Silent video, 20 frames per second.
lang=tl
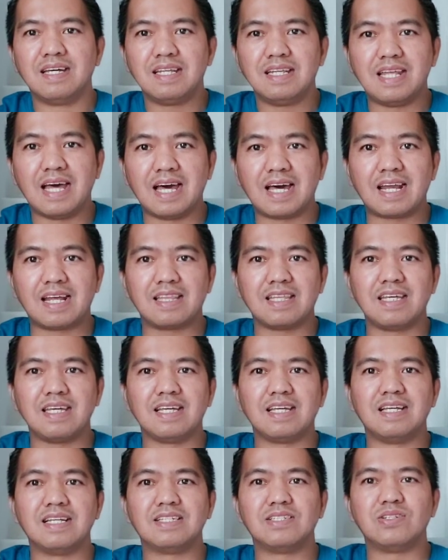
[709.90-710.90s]

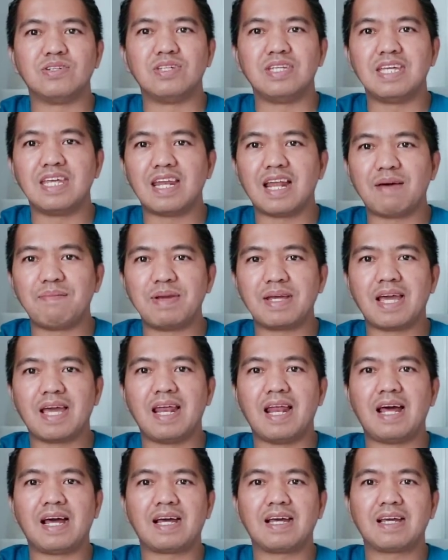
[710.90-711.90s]
darating. So hindi na namin
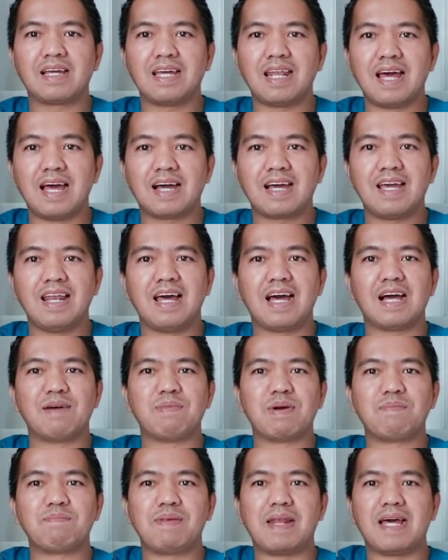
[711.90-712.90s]
kailangan, kinakailangan
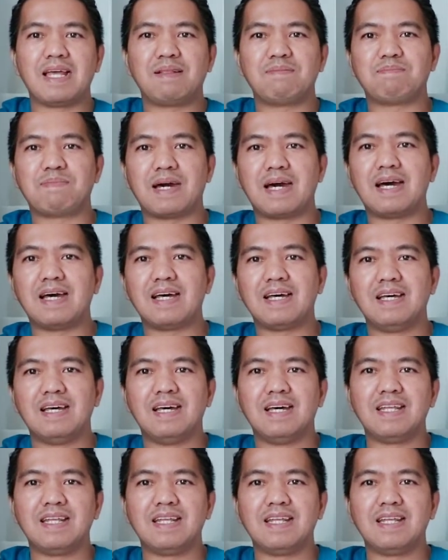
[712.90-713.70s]
mag-flight pa